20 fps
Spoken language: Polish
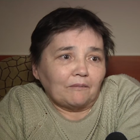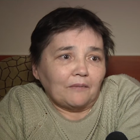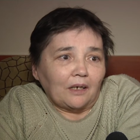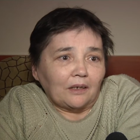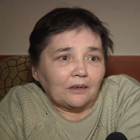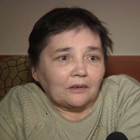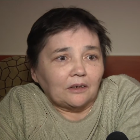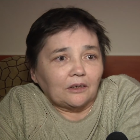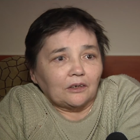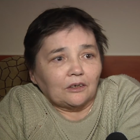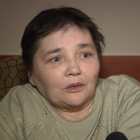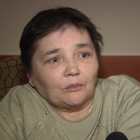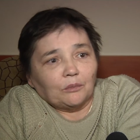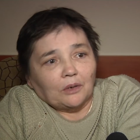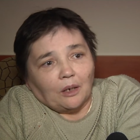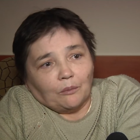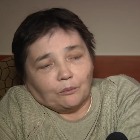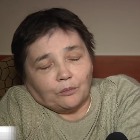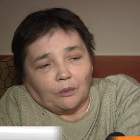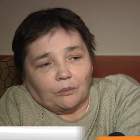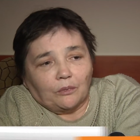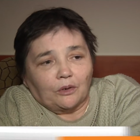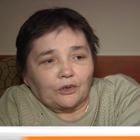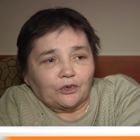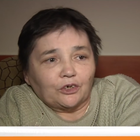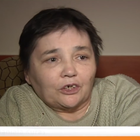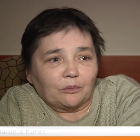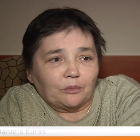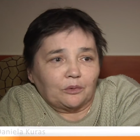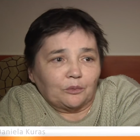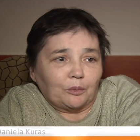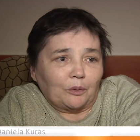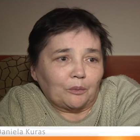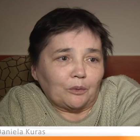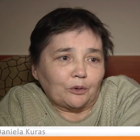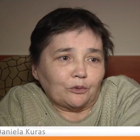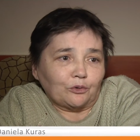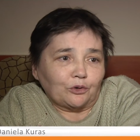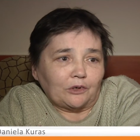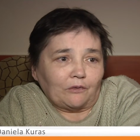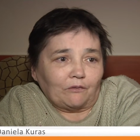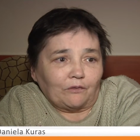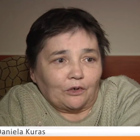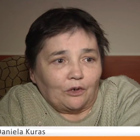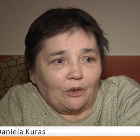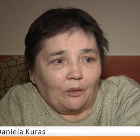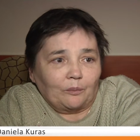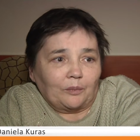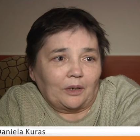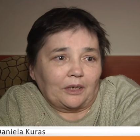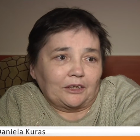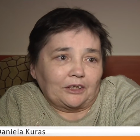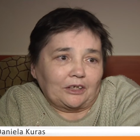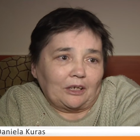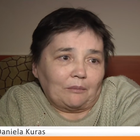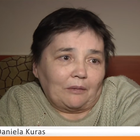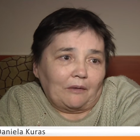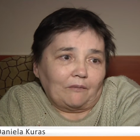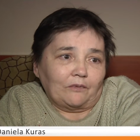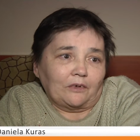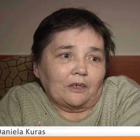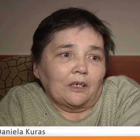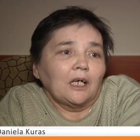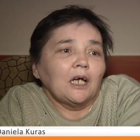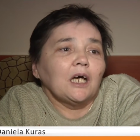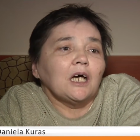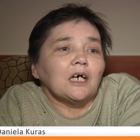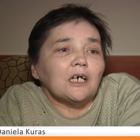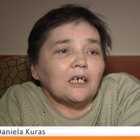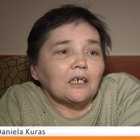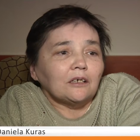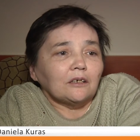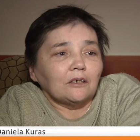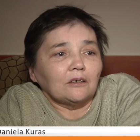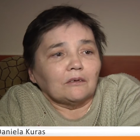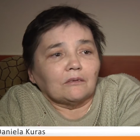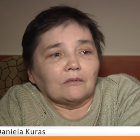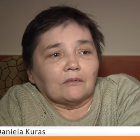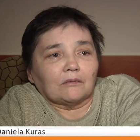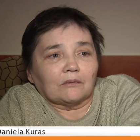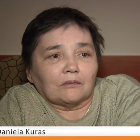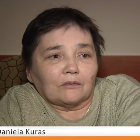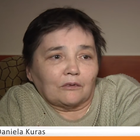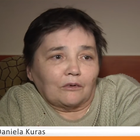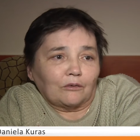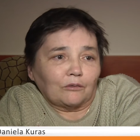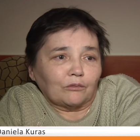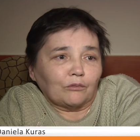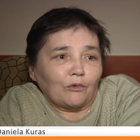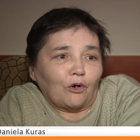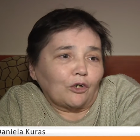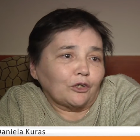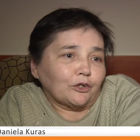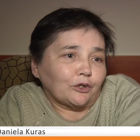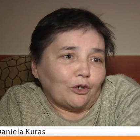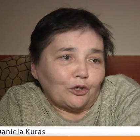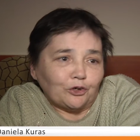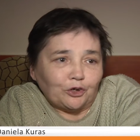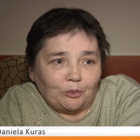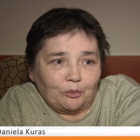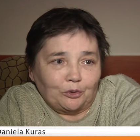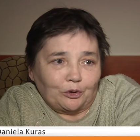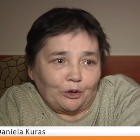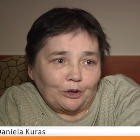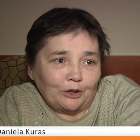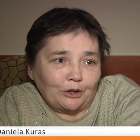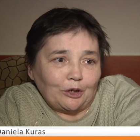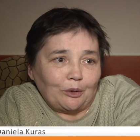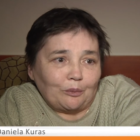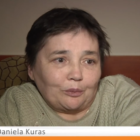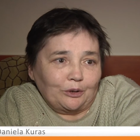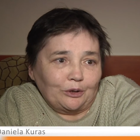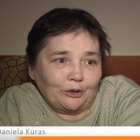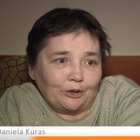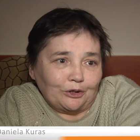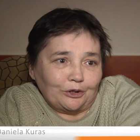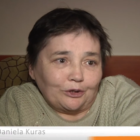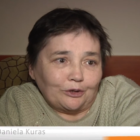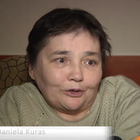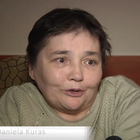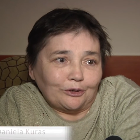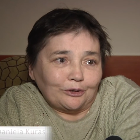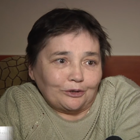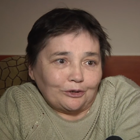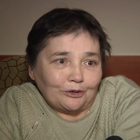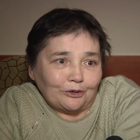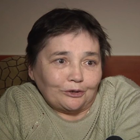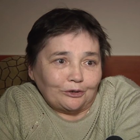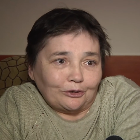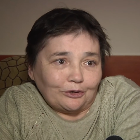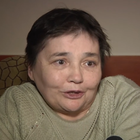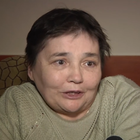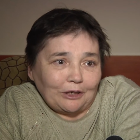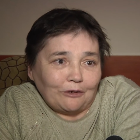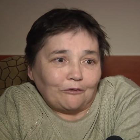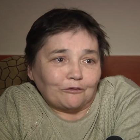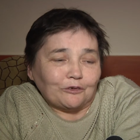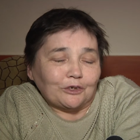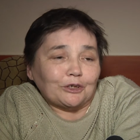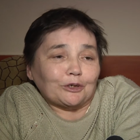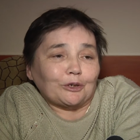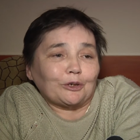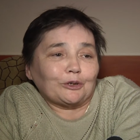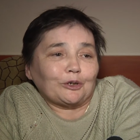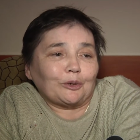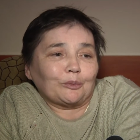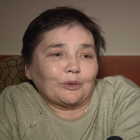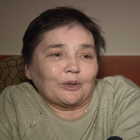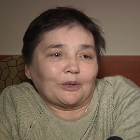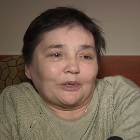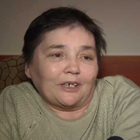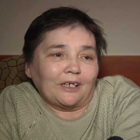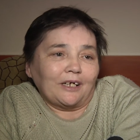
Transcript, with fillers: wannę, nie miałam pomocy, żeby po prostu się wykąpać sama, i no, o 180 stopni zostało wszystko zrobione.